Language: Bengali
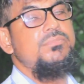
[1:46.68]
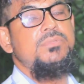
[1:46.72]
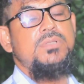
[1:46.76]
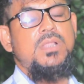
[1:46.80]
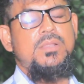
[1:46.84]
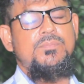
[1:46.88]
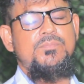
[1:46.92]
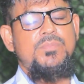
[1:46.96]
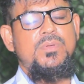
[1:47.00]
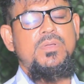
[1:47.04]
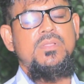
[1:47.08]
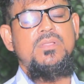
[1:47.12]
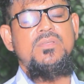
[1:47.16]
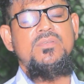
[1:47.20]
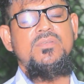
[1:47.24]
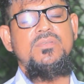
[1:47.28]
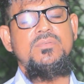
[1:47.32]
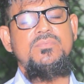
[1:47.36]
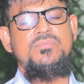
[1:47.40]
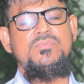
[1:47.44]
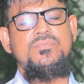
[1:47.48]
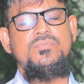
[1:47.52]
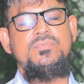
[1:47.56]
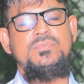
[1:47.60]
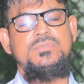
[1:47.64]
তারপরে
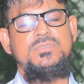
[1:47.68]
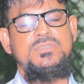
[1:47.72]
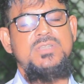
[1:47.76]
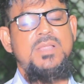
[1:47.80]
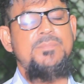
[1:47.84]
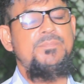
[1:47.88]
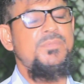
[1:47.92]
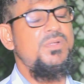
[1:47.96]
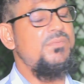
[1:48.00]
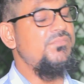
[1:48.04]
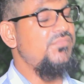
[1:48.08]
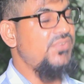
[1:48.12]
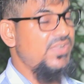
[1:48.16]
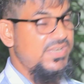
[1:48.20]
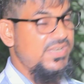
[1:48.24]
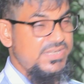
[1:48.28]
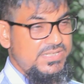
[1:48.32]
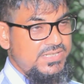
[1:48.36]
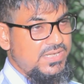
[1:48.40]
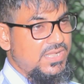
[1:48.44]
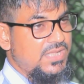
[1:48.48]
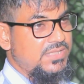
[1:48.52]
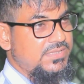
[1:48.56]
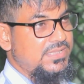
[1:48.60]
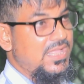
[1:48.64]
শবনম
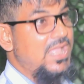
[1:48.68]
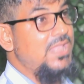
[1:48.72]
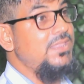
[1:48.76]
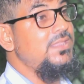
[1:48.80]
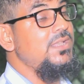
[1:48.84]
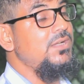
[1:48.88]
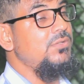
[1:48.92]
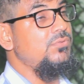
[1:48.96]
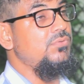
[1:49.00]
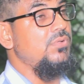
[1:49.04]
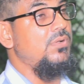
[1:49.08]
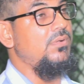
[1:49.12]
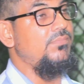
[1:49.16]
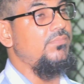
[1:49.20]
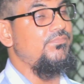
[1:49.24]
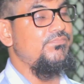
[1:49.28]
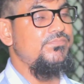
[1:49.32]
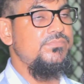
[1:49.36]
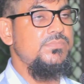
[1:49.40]
ফারিয়া তাদের তো